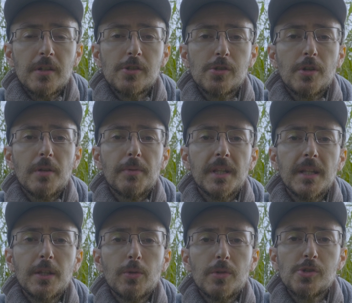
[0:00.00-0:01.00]
Sto
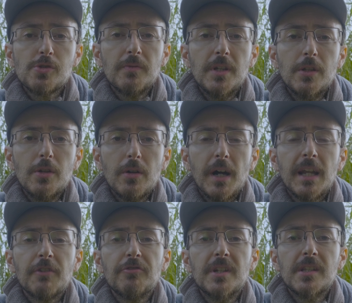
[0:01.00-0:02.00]
riprendendo questo video
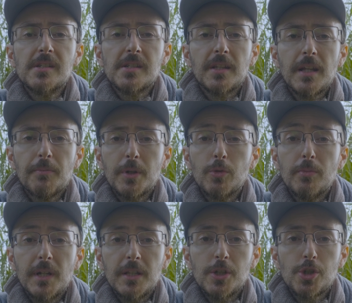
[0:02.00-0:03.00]
alla fine di settembre
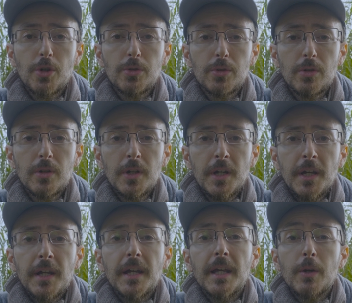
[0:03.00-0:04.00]
2018
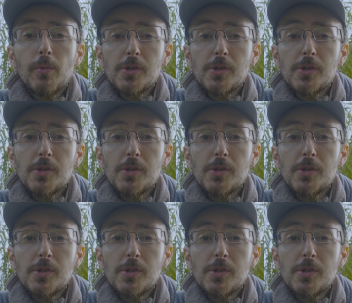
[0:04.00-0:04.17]
e in